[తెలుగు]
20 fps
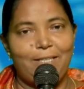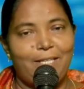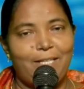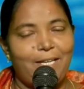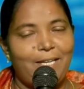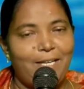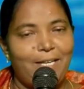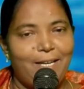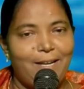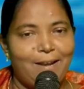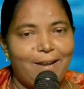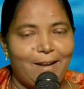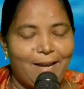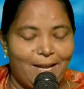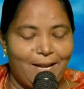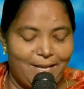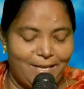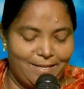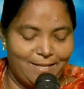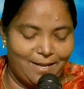అయితే నీళ్ళు
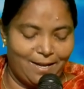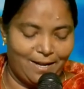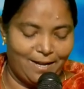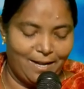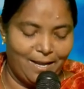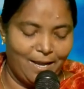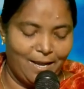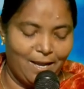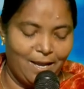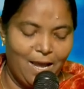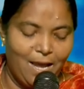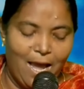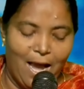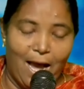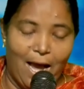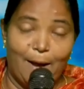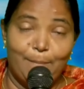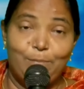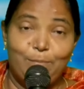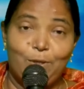రాలేదు కానీ
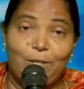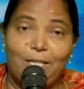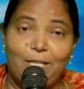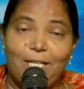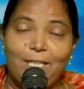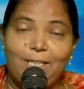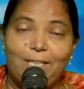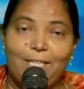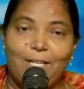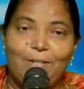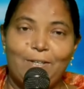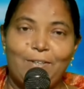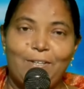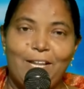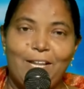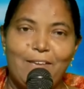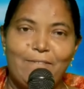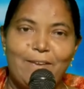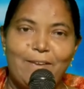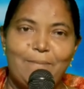ఆ బుట్టంతా
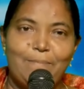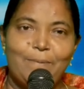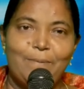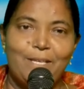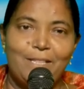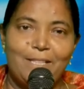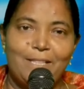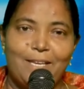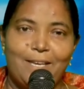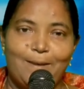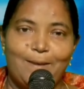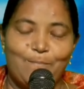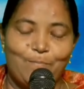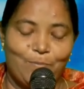కూడా ఏమైపోయింది